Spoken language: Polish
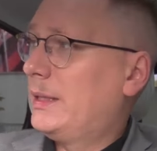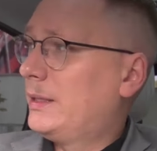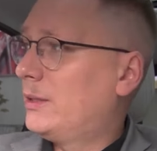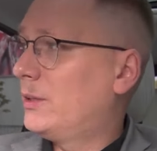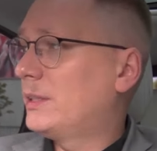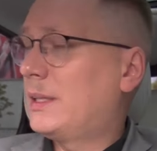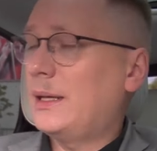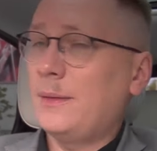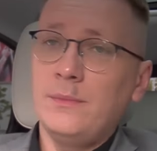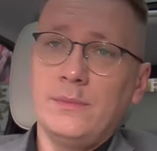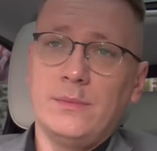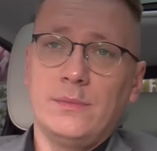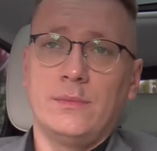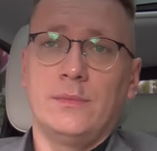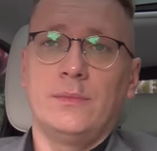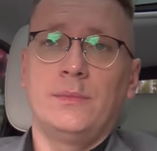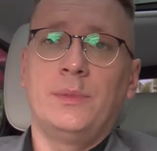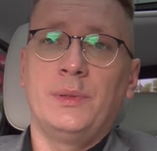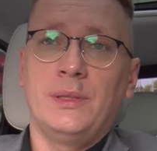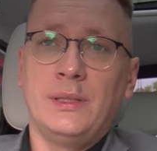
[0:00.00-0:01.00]
No i tam
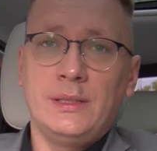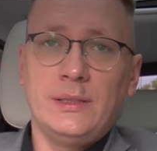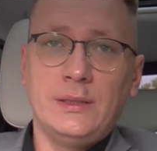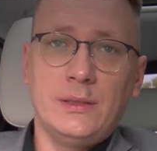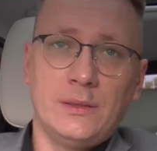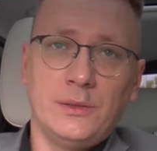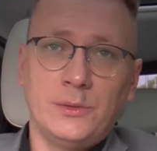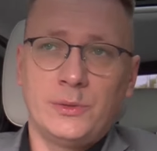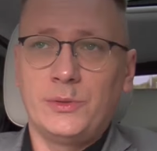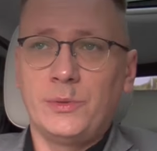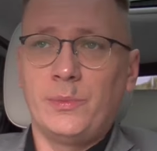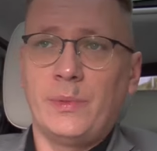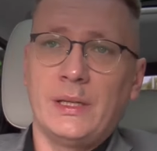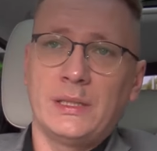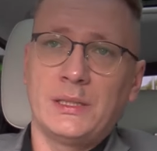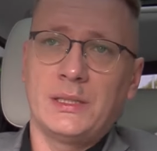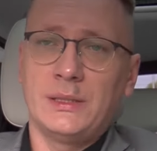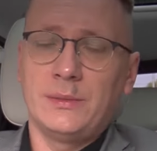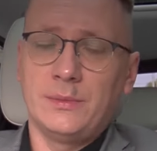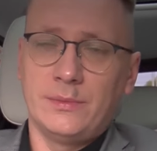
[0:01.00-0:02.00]
byli
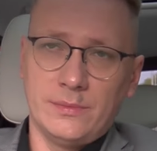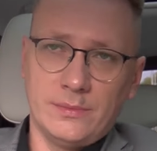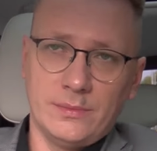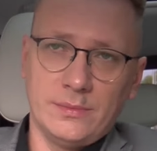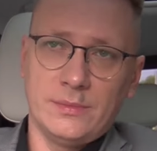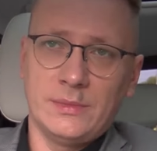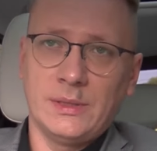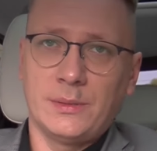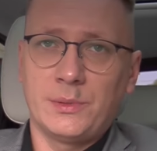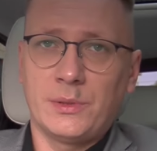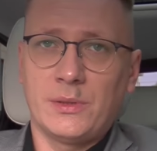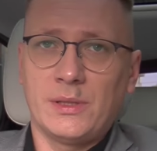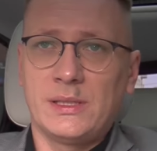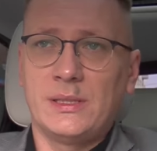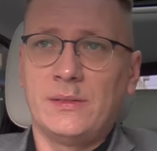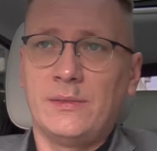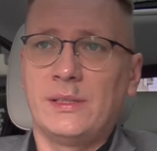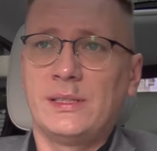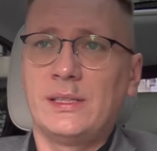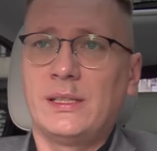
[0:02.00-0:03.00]
youtuberzy, na przykład
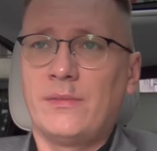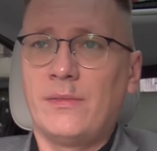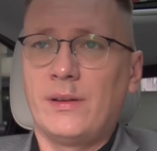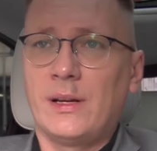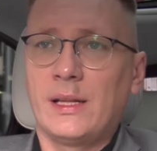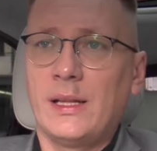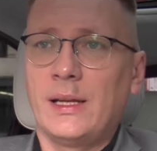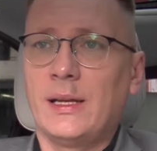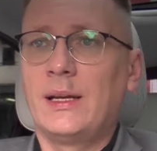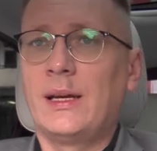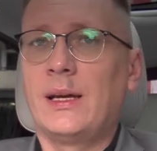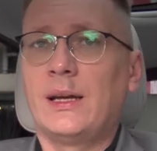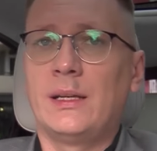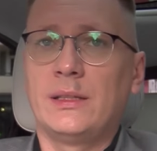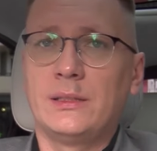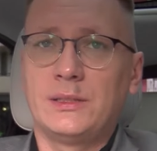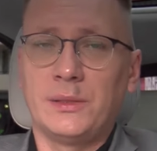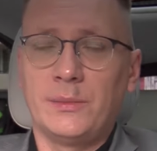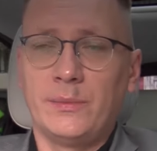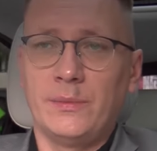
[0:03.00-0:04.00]
Sylwester Wardęga
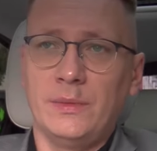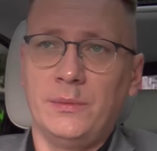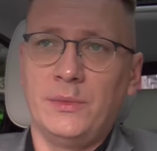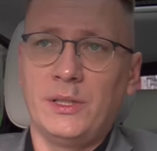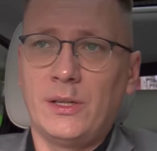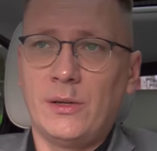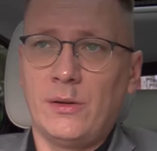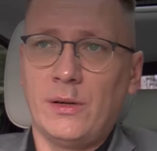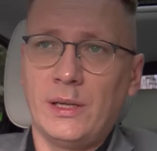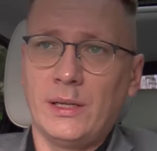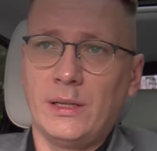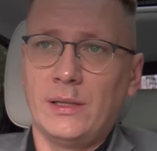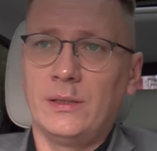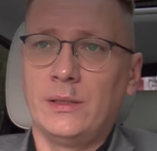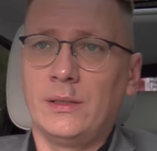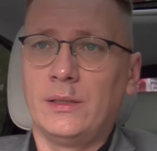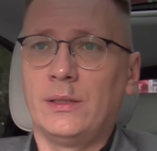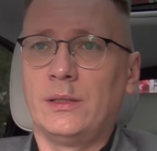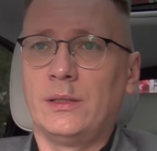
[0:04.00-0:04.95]
czy Mikołaj e,